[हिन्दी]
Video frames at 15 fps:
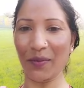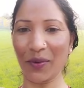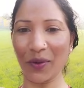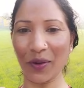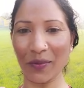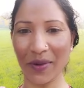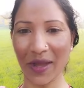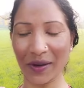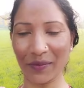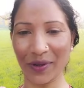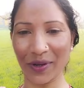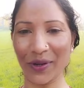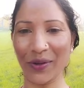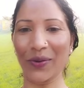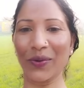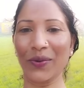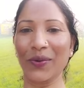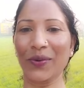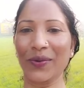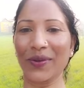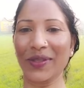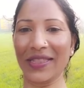आप लोग हमारे वीडियो को
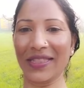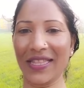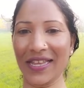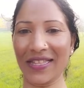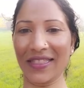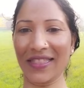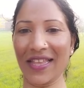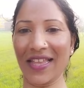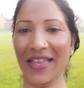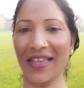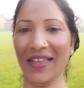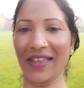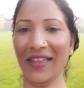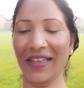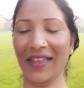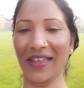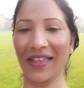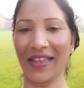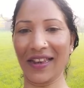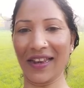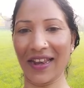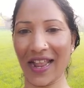देखते हैं
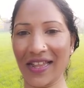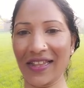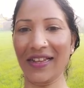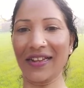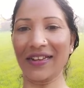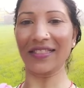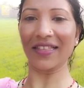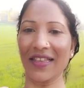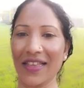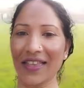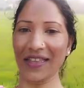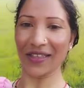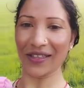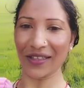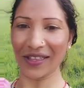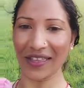लाइक करते हैं